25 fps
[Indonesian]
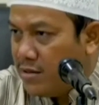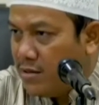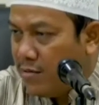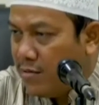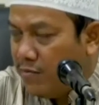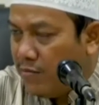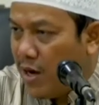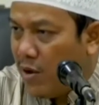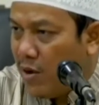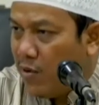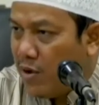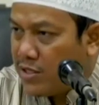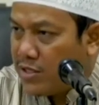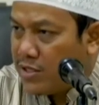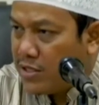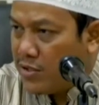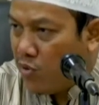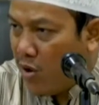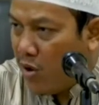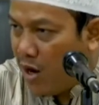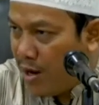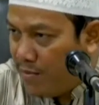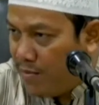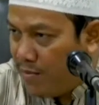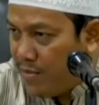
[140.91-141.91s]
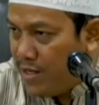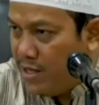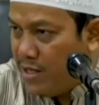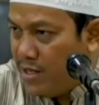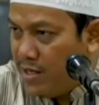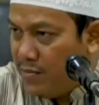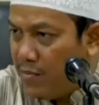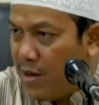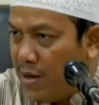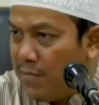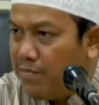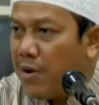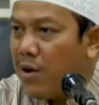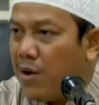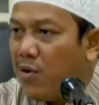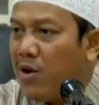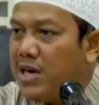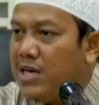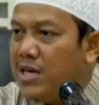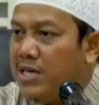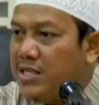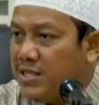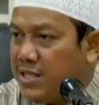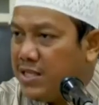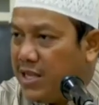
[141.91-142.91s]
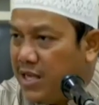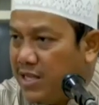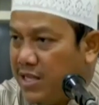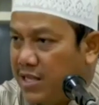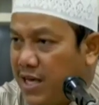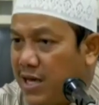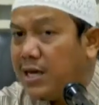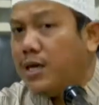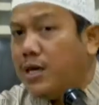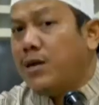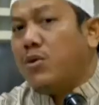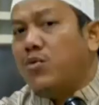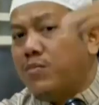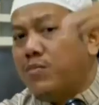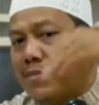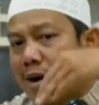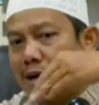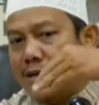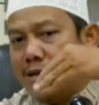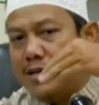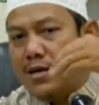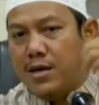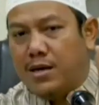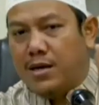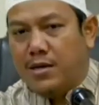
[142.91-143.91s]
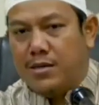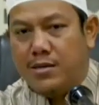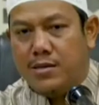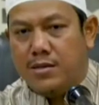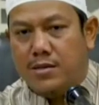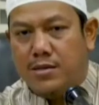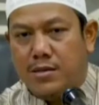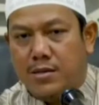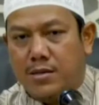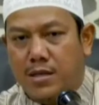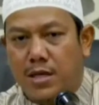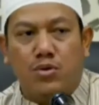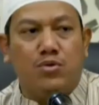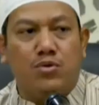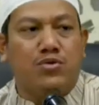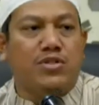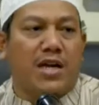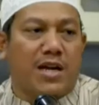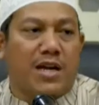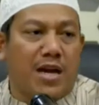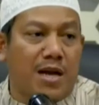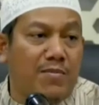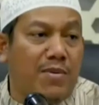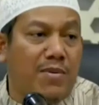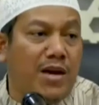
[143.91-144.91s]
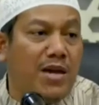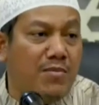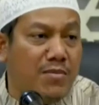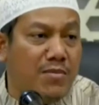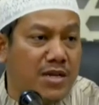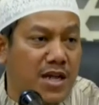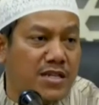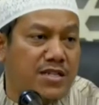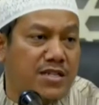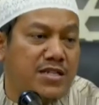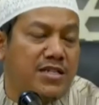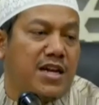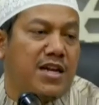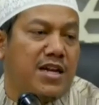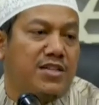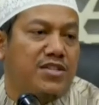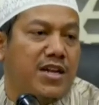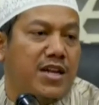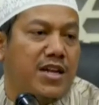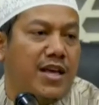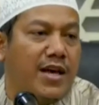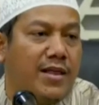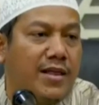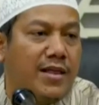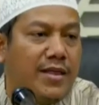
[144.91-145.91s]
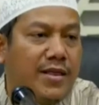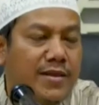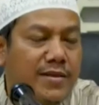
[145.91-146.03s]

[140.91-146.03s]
bahwa suami membawa istrinya ke rumahnya itu cara yang paling benar secara syariat.